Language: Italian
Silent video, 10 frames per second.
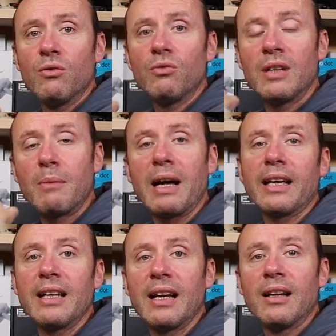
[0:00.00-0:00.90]
una
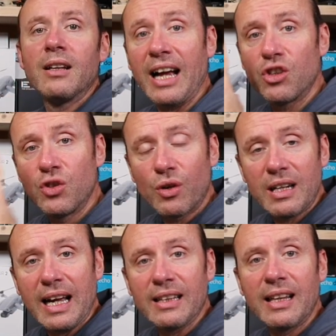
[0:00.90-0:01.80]
macchina
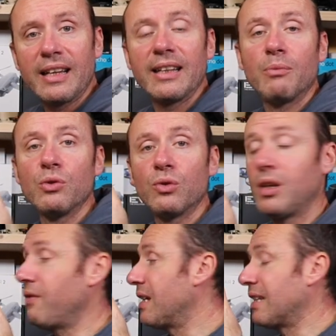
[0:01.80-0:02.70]
aggiornata anche dal punto
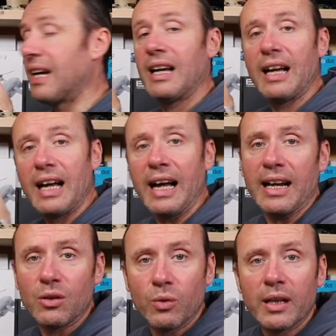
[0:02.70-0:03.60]
di vista
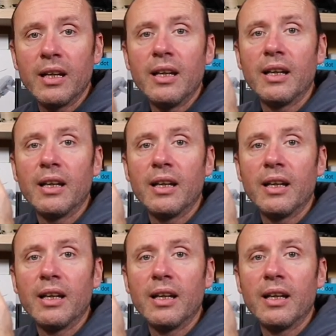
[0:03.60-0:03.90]
hardware.